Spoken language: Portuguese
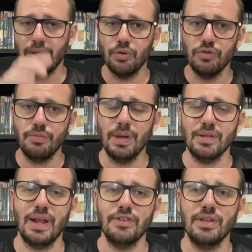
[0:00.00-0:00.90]
alguns
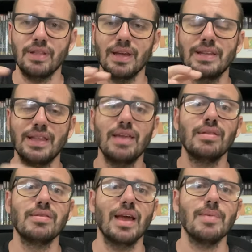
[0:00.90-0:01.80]
personagens aqui que tem
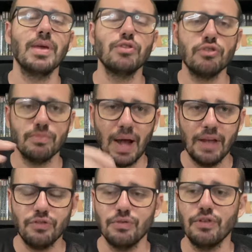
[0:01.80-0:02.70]
esses elementos
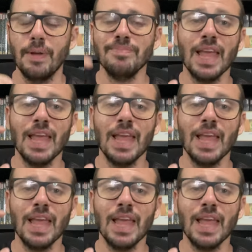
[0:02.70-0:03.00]
mágicos.